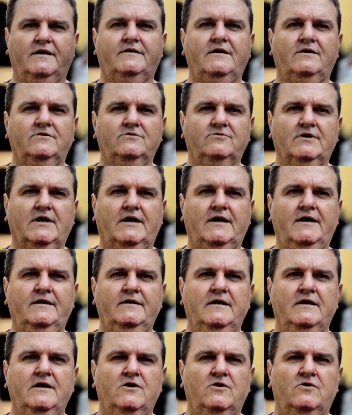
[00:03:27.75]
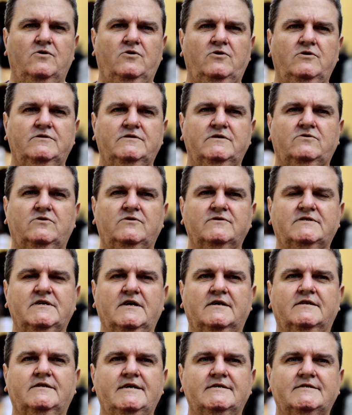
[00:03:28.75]
Aqui é um lugar onde com
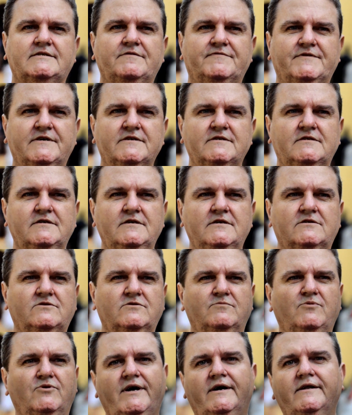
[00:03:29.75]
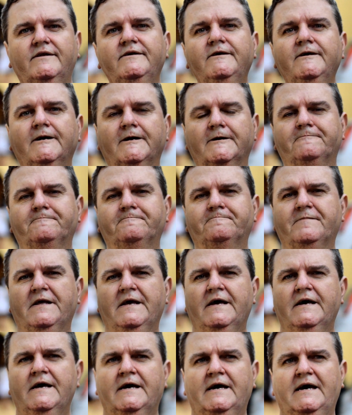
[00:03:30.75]
certeza Francisco moraria.
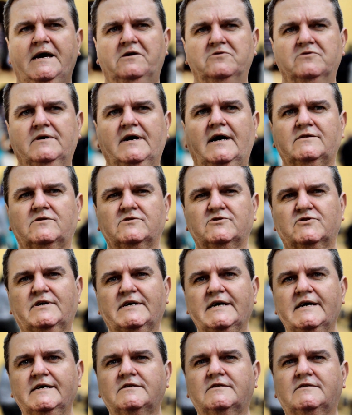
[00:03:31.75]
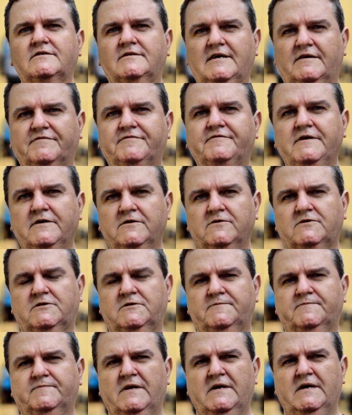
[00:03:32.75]
É o lugar dos grandes
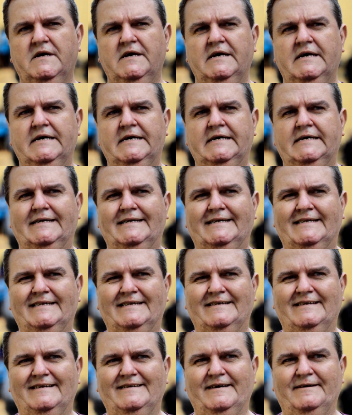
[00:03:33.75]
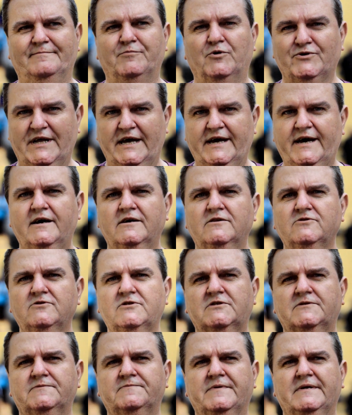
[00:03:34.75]
desafios é,
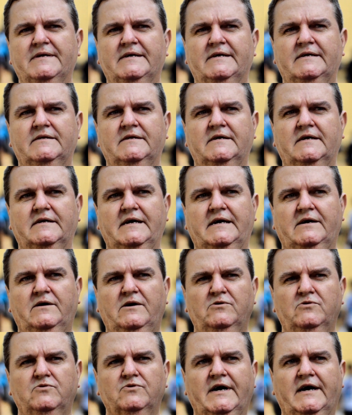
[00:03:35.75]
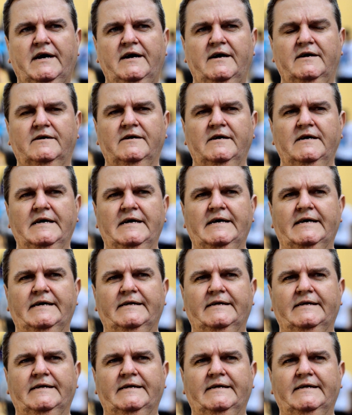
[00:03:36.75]
modernos, é, é o lugar